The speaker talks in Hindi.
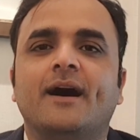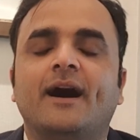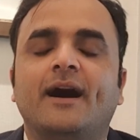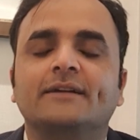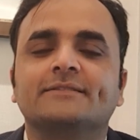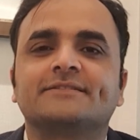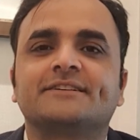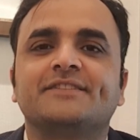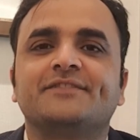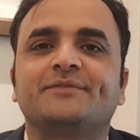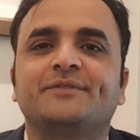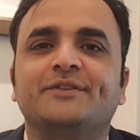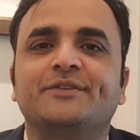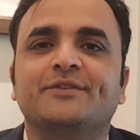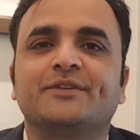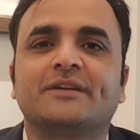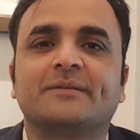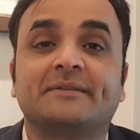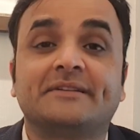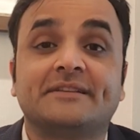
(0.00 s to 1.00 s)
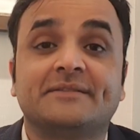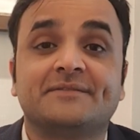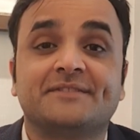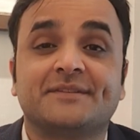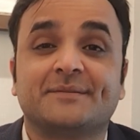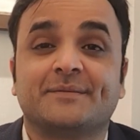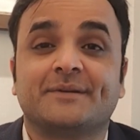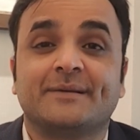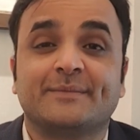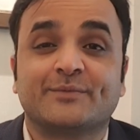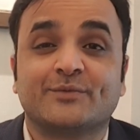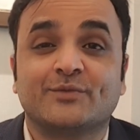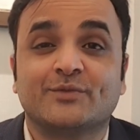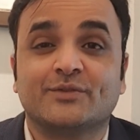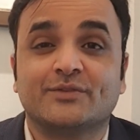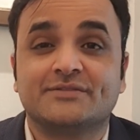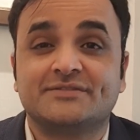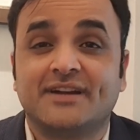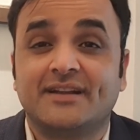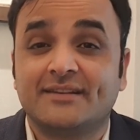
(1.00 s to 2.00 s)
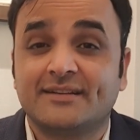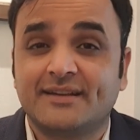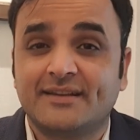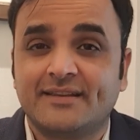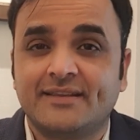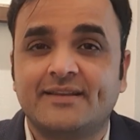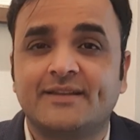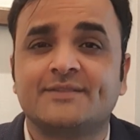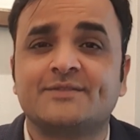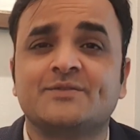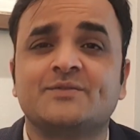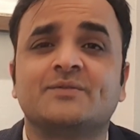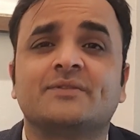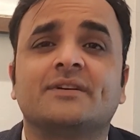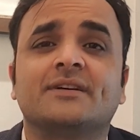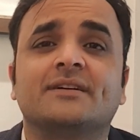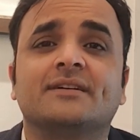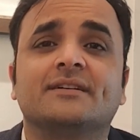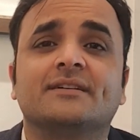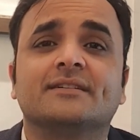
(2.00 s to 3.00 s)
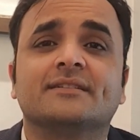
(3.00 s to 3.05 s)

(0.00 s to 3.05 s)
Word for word: आज के इस वीडियो के माध्यम से मैं आपको जानकारी देना चाहूँगा